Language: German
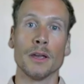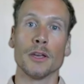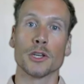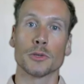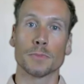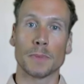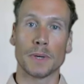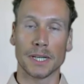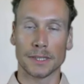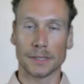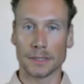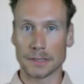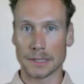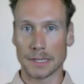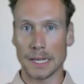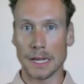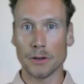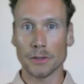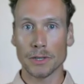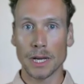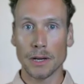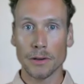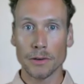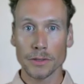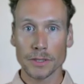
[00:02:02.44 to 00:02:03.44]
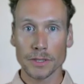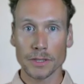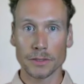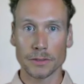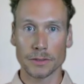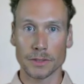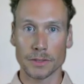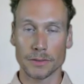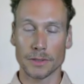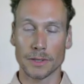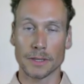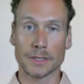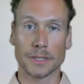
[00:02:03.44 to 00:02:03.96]
sprecht es laut aus,
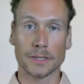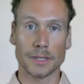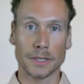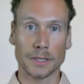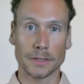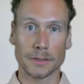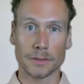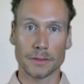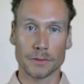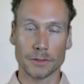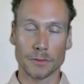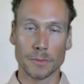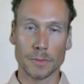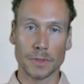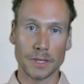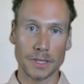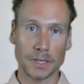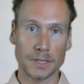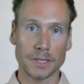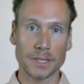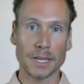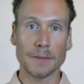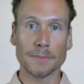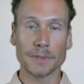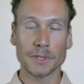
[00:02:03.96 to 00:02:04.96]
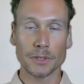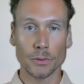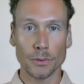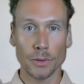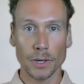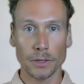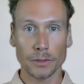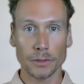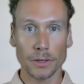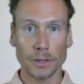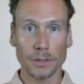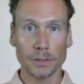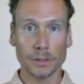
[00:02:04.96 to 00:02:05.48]
dass ihr das zumindest selbst
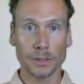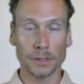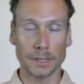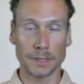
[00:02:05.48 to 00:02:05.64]
hören könnt,